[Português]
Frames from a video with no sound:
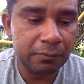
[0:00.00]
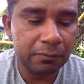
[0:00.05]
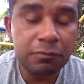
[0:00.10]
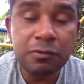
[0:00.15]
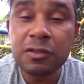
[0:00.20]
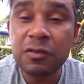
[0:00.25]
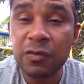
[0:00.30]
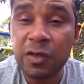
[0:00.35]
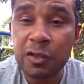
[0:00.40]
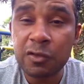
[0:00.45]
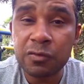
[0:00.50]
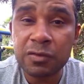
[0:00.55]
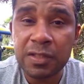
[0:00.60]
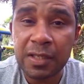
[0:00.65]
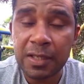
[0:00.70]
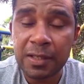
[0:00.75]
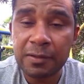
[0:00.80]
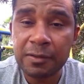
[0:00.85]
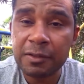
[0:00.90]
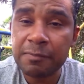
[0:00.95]
uns vídeos
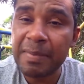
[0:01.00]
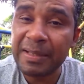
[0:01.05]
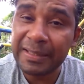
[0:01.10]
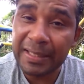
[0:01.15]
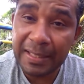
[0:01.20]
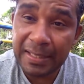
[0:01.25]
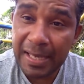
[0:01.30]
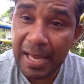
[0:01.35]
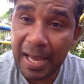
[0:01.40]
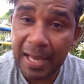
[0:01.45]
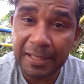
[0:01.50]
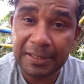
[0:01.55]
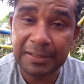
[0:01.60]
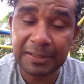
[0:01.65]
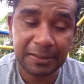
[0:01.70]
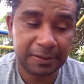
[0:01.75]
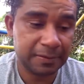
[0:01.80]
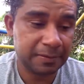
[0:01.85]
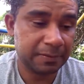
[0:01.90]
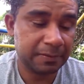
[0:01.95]
aí de
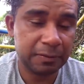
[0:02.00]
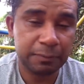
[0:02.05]
materiais.